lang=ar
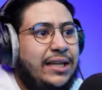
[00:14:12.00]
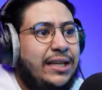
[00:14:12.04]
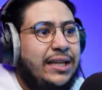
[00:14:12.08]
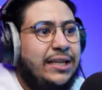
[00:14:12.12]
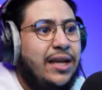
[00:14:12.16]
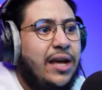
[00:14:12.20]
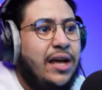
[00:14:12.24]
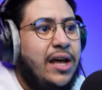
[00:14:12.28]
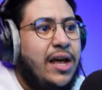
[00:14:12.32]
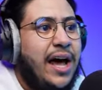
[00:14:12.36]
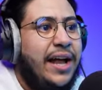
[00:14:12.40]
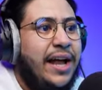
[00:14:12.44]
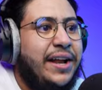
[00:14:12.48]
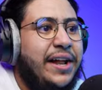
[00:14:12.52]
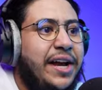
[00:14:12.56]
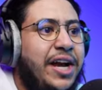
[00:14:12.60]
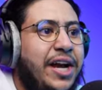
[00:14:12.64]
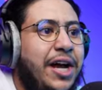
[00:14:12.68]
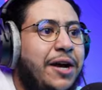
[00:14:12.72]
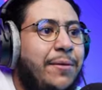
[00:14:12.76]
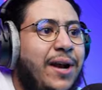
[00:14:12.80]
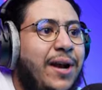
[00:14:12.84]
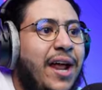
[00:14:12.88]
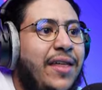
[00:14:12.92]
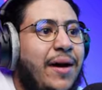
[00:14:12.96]
تعال تعال انا
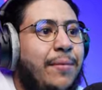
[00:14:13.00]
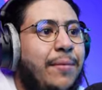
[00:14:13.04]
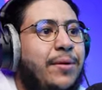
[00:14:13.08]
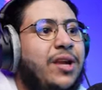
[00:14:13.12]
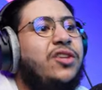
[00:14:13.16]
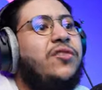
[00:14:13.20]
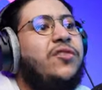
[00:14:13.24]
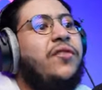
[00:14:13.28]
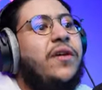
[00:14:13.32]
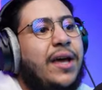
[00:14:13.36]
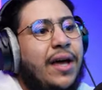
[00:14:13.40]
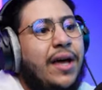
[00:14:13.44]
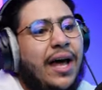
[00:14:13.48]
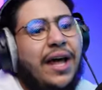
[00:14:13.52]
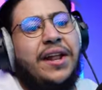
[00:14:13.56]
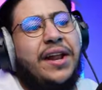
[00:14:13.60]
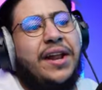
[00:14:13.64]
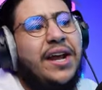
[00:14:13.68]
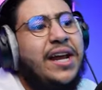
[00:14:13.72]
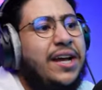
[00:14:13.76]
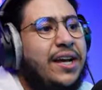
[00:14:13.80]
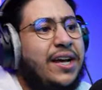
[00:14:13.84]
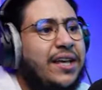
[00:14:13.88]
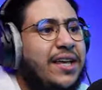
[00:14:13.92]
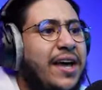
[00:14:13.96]
اريحك من العذاب اللي انت فيه انا
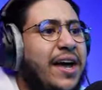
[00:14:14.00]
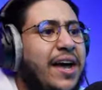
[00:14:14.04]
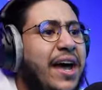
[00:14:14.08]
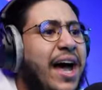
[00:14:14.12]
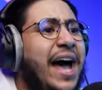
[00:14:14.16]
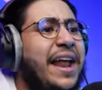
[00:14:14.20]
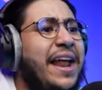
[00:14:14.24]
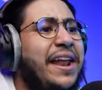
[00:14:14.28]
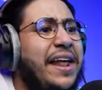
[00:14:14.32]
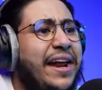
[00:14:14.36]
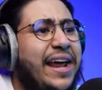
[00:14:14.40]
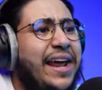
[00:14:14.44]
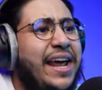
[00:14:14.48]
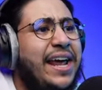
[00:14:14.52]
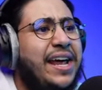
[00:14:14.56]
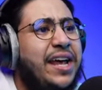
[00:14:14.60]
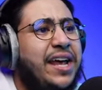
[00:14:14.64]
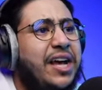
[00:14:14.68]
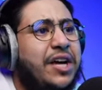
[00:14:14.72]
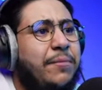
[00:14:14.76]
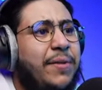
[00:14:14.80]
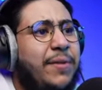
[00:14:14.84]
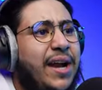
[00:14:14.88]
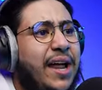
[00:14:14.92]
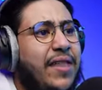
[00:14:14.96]
اريحك انا
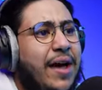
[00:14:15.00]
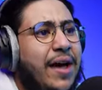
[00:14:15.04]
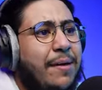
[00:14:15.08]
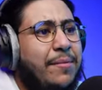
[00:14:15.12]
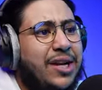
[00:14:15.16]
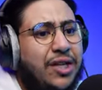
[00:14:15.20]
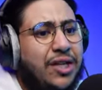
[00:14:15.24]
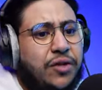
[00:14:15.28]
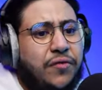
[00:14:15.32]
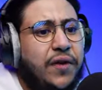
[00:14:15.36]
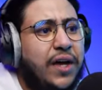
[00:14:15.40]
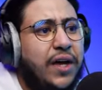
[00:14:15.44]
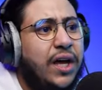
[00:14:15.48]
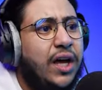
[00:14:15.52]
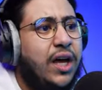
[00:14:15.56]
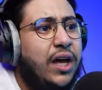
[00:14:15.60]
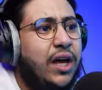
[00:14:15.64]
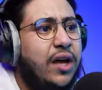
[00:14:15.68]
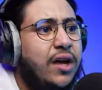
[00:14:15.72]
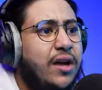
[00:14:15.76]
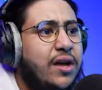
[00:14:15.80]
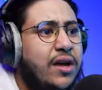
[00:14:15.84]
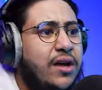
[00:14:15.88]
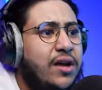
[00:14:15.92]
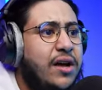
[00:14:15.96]
اريحك من العذاب اللي انت
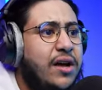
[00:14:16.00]
فيه